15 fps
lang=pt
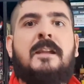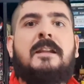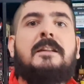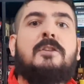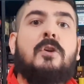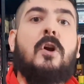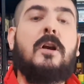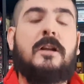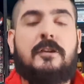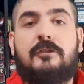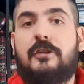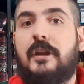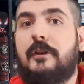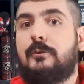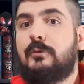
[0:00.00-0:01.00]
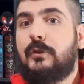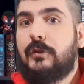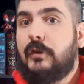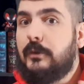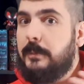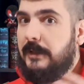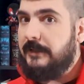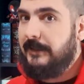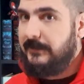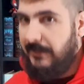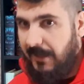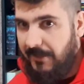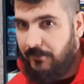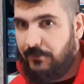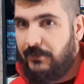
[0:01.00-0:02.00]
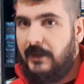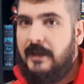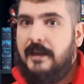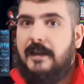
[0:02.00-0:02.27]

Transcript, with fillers: em troca de recursos planetários